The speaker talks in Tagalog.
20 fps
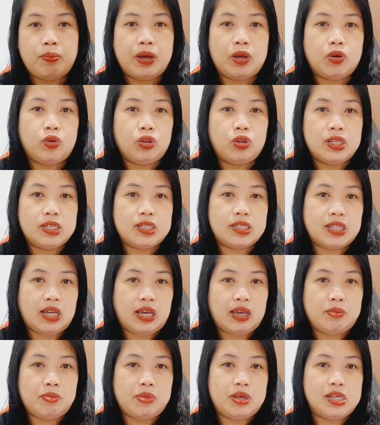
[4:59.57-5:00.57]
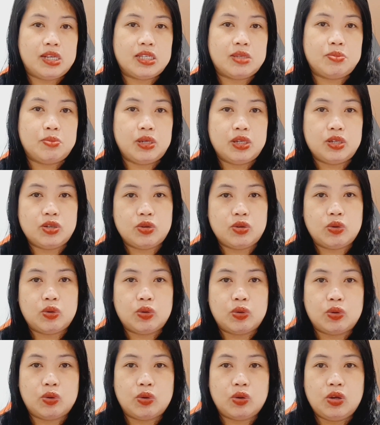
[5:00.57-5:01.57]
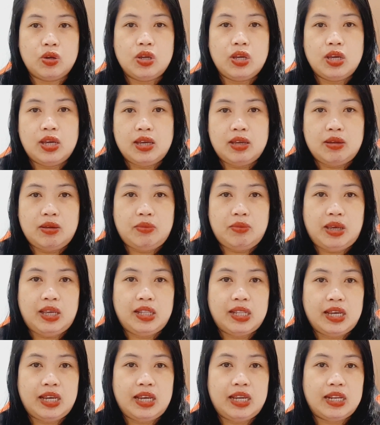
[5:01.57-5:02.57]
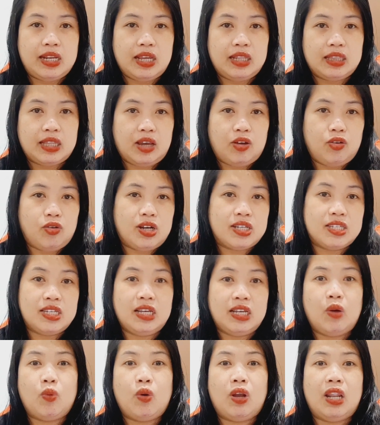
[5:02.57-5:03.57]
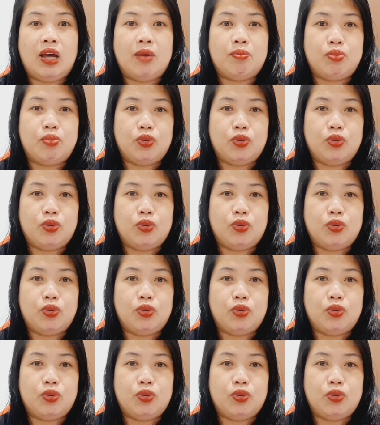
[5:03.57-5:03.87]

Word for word: pero this time is medyo hinay-hinay tayo kasi nga wala,